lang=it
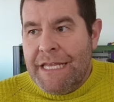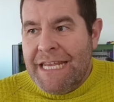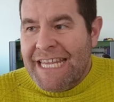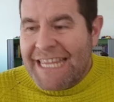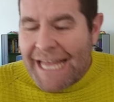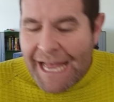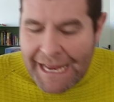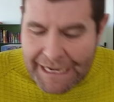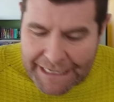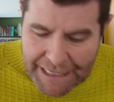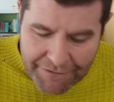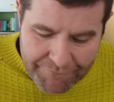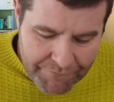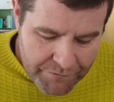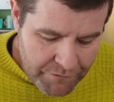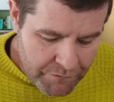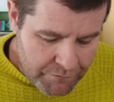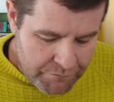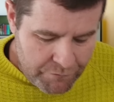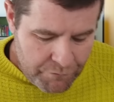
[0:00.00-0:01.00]
Italia
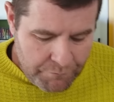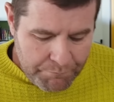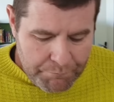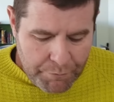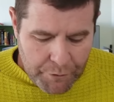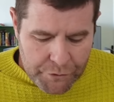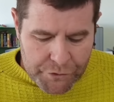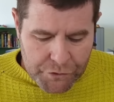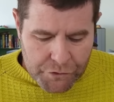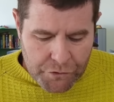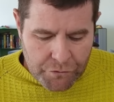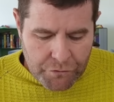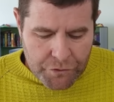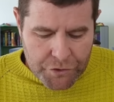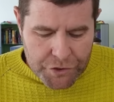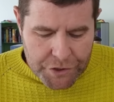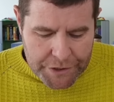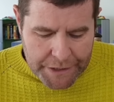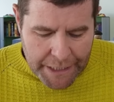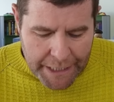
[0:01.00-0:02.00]
n- non posso non
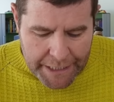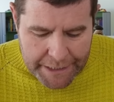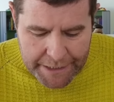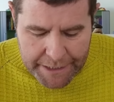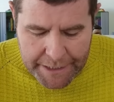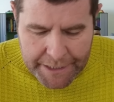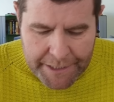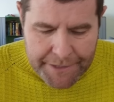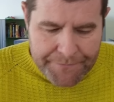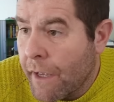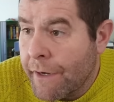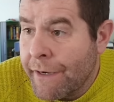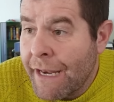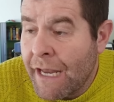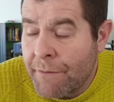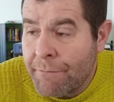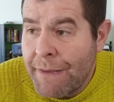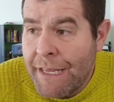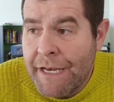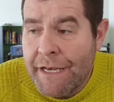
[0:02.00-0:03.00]
citare
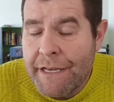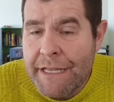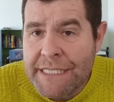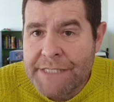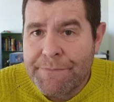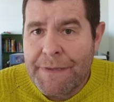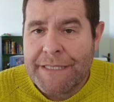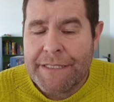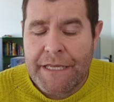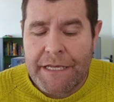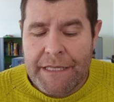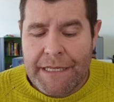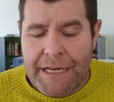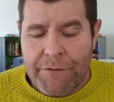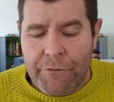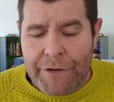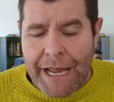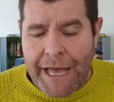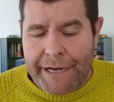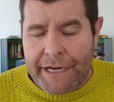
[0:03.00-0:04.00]
Narmenni a smettere di
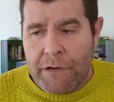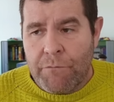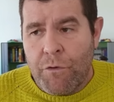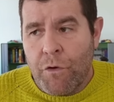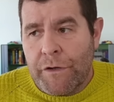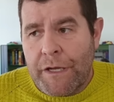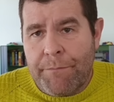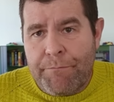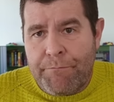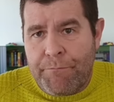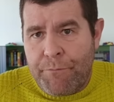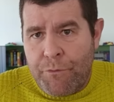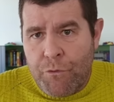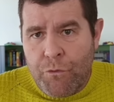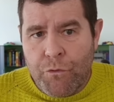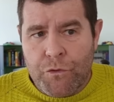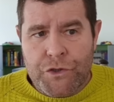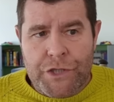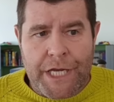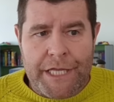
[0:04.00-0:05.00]
lavorare, quello che
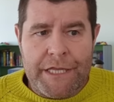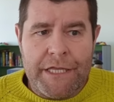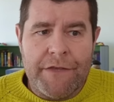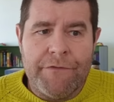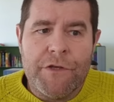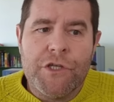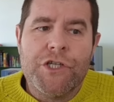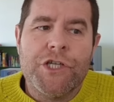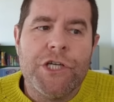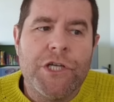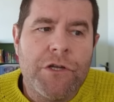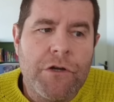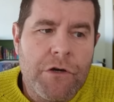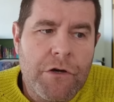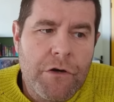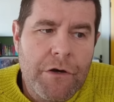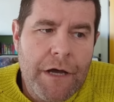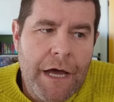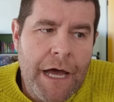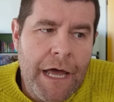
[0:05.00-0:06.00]
più c'è di
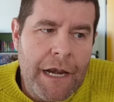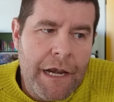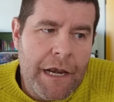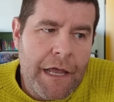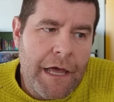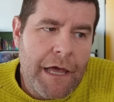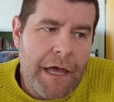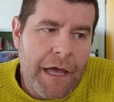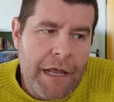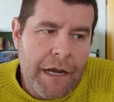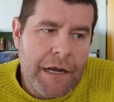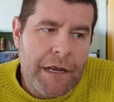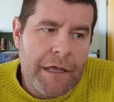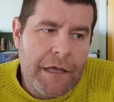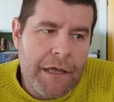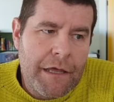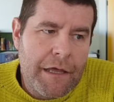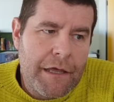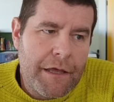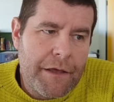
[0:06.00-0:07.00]
vicino alla,
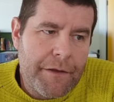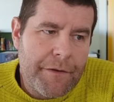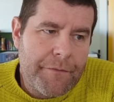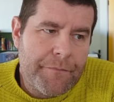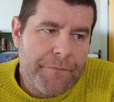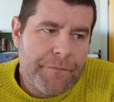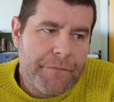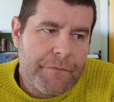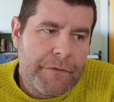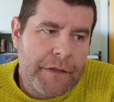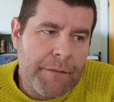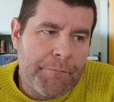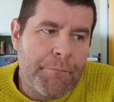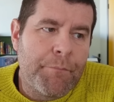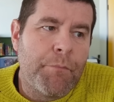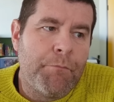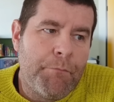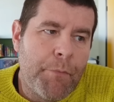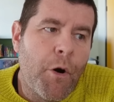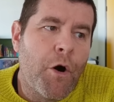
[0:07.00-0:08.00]
alla che
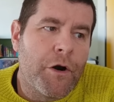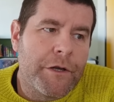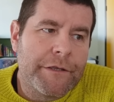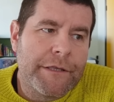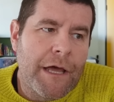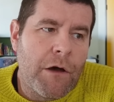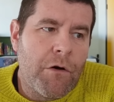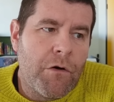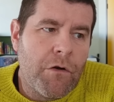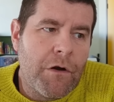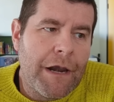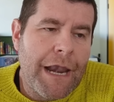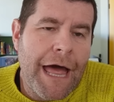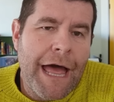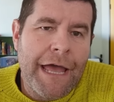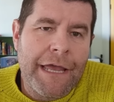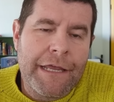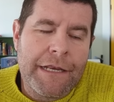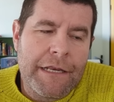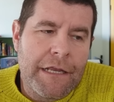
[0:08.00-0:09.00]
porta
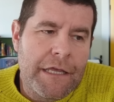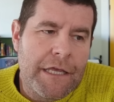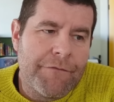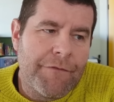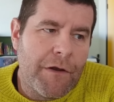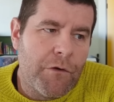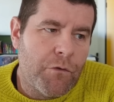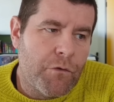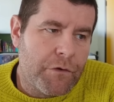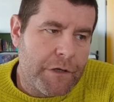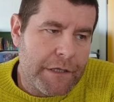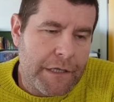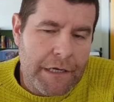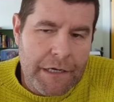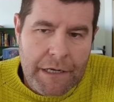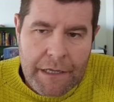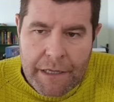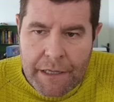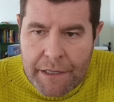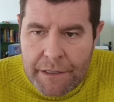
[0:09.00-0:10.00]
online i valori
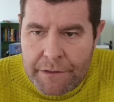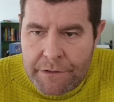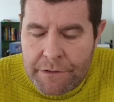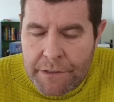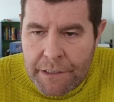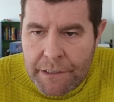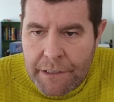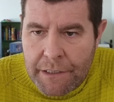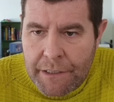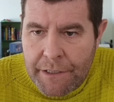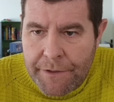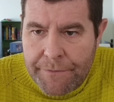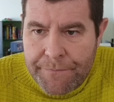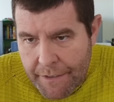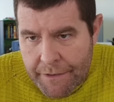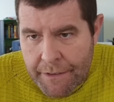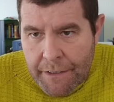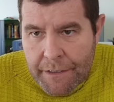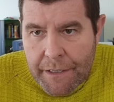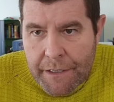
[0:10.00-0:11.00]
del, del,
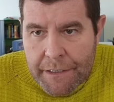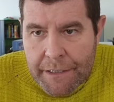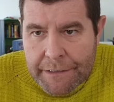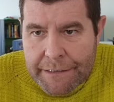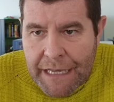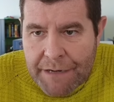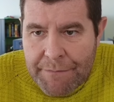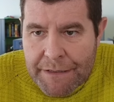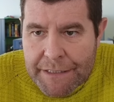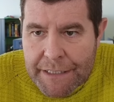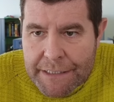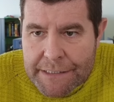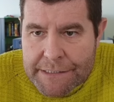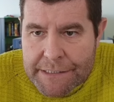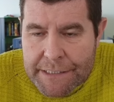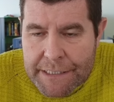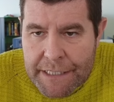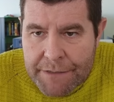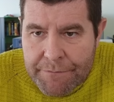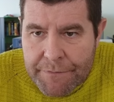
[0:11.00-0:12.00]
dell'early retirement
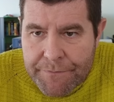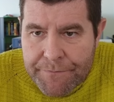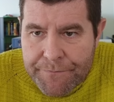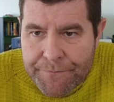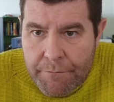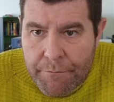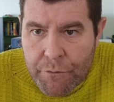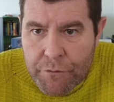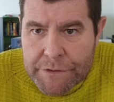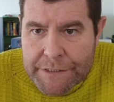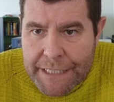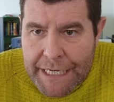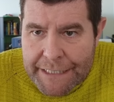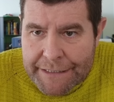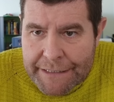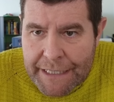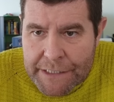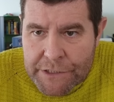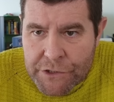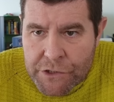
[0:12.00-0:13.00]
extreme
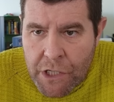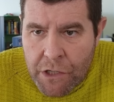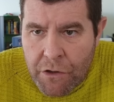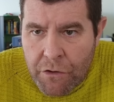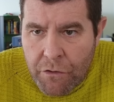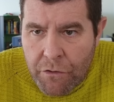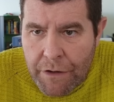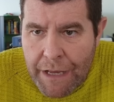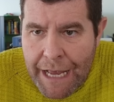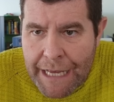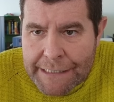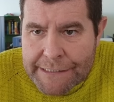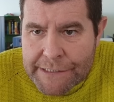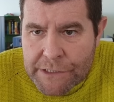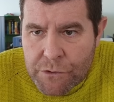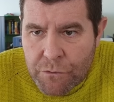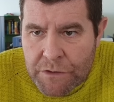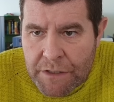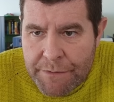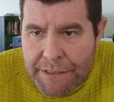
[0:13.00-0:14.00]
Bruschetta, sono
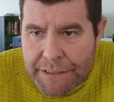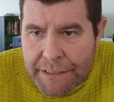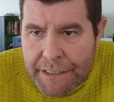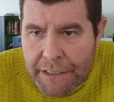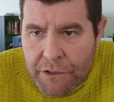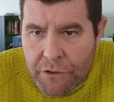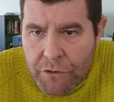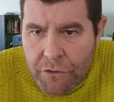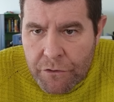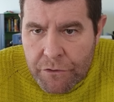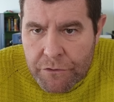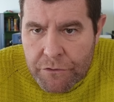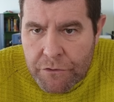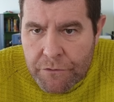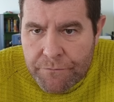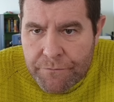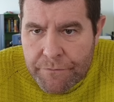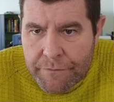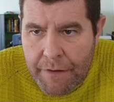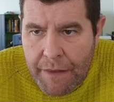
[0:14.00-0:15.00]
assolutamente
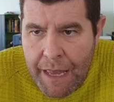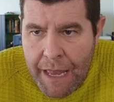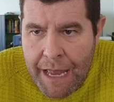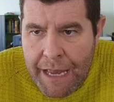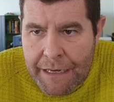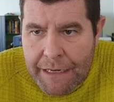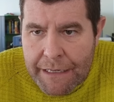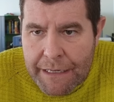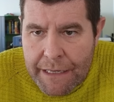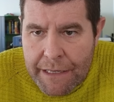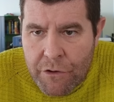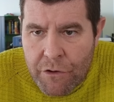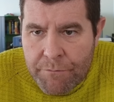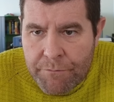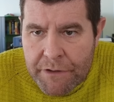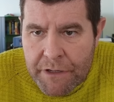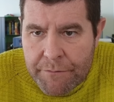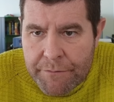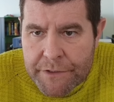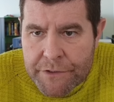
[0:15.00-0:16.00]
d'accordo. Anche io in
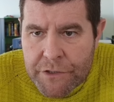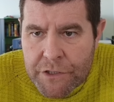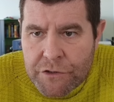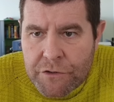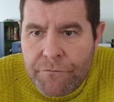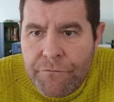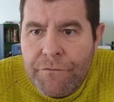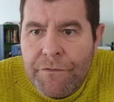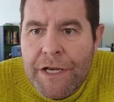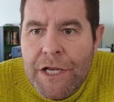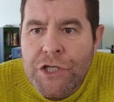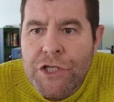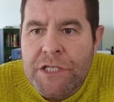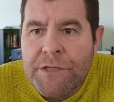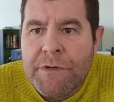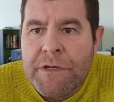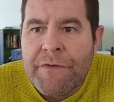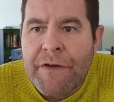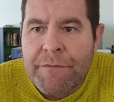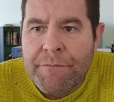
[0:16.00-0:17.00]
prima persona sono felice di
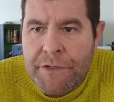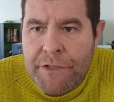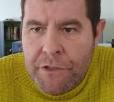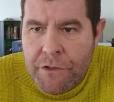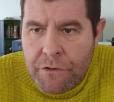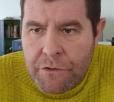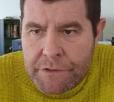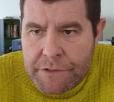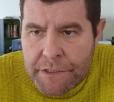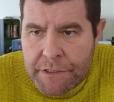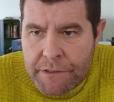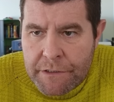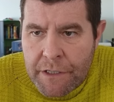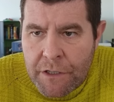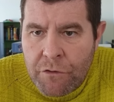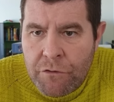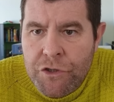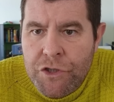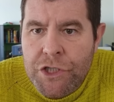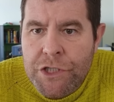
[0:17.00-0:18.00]
privarmi di cose che
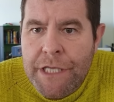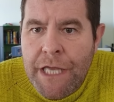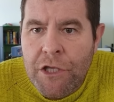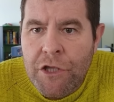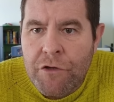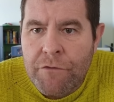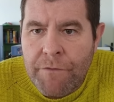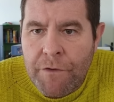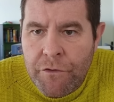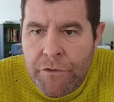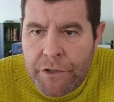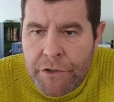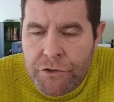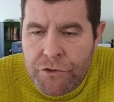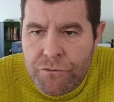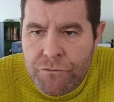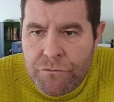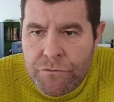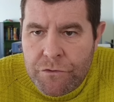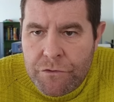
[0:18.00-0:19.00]
non ci danno un valore
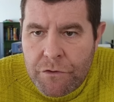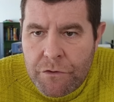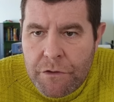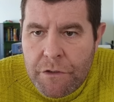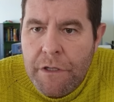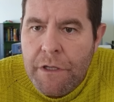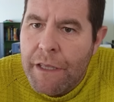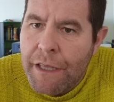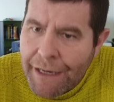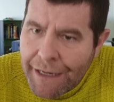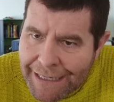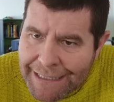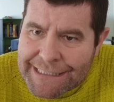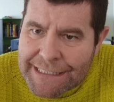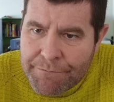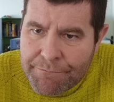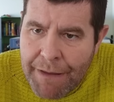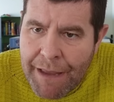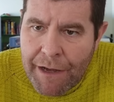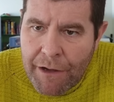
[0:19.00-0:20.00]
aggiunto. Ragazzi,
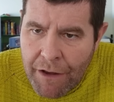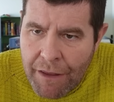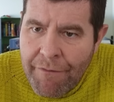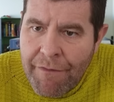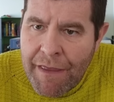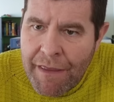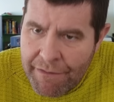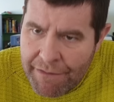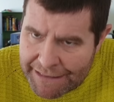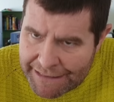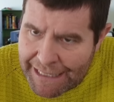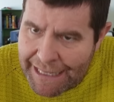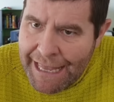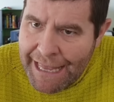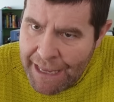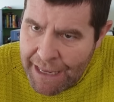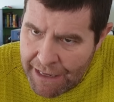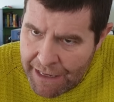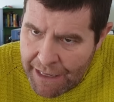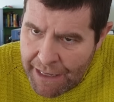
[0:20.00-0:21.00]
è bello, è, eh,
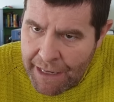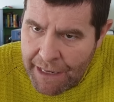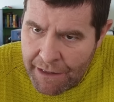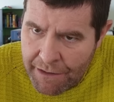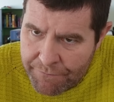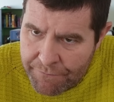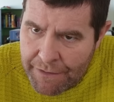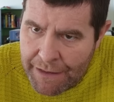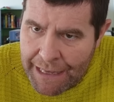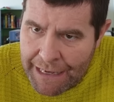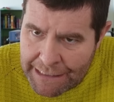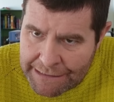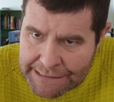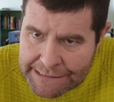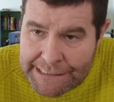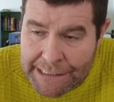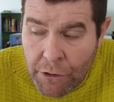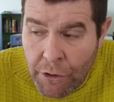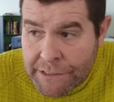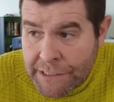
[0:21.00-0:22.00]
è, è, è la
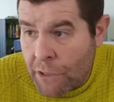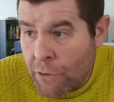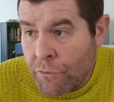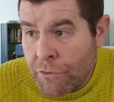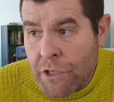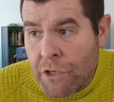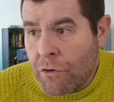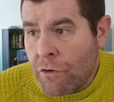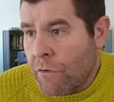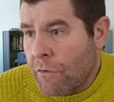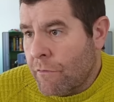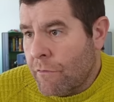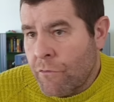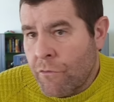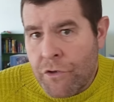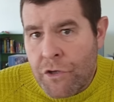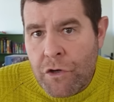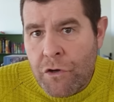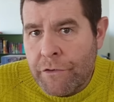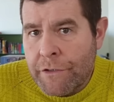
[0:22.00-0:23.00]
stessa cosa, lo dico, lo
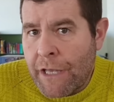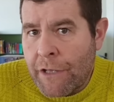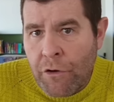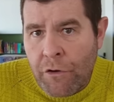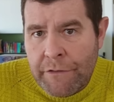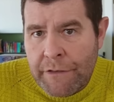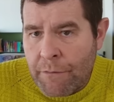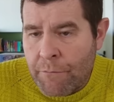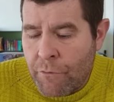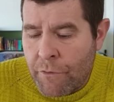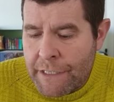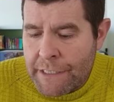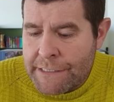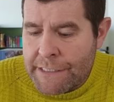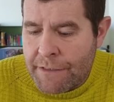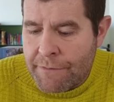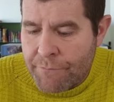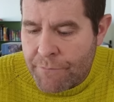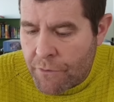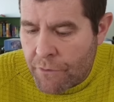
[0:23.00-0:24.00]
dico, da non da un buon
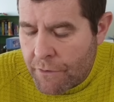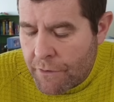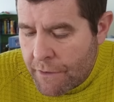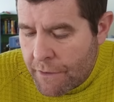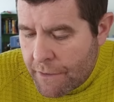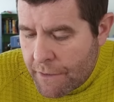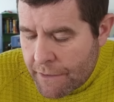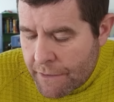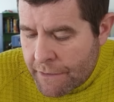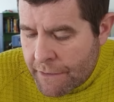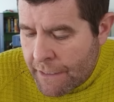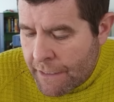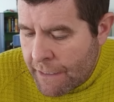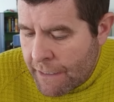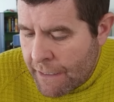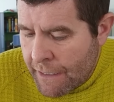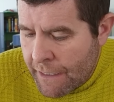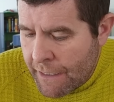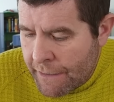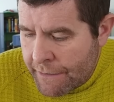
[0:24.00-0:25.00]
esempio,
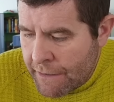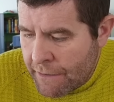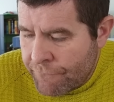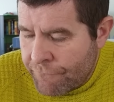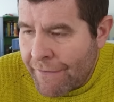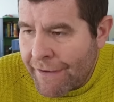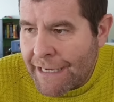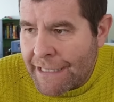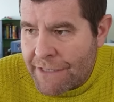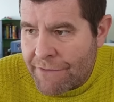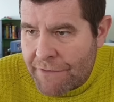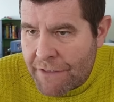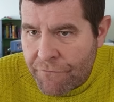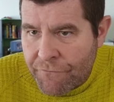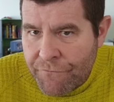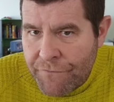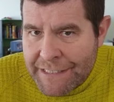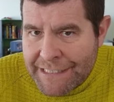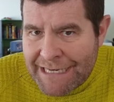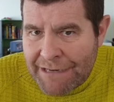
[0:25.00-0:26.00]
del, del, fare attività
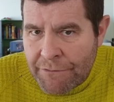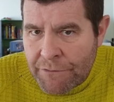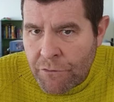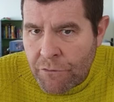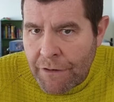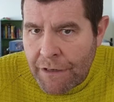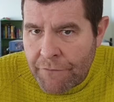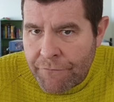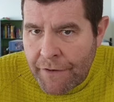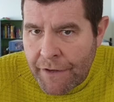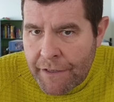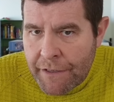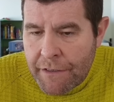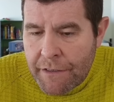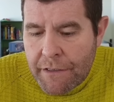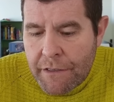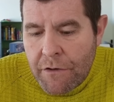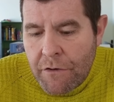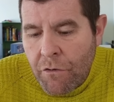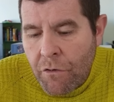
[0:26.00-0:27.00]
fisica quando non la fai
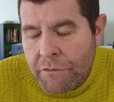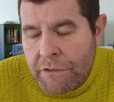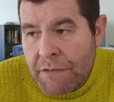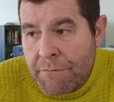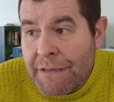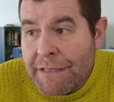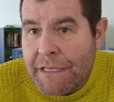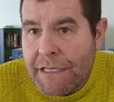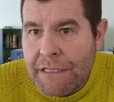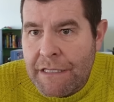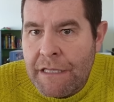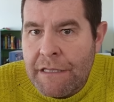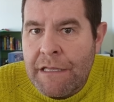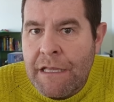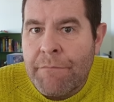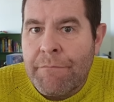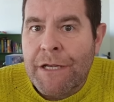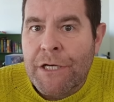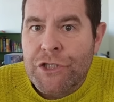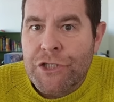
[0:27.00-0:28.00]
o del, metter,
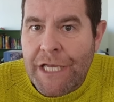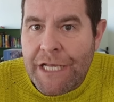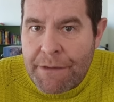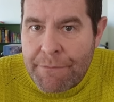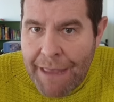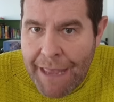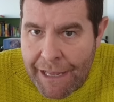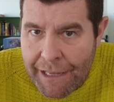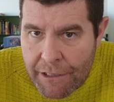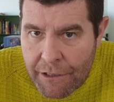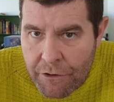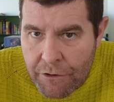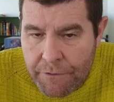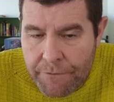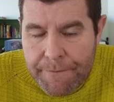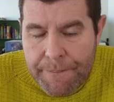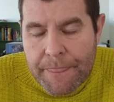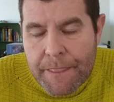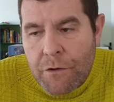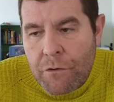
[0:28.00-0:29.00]
del, mangiare
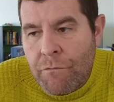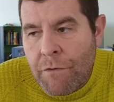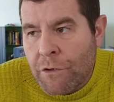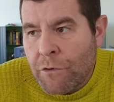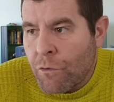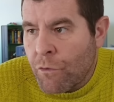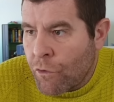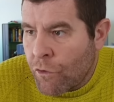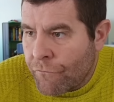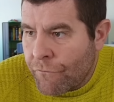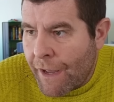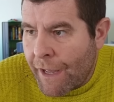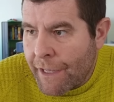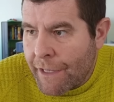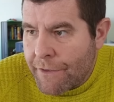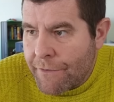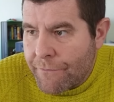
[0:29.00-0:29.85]
meglio quando non lo fai.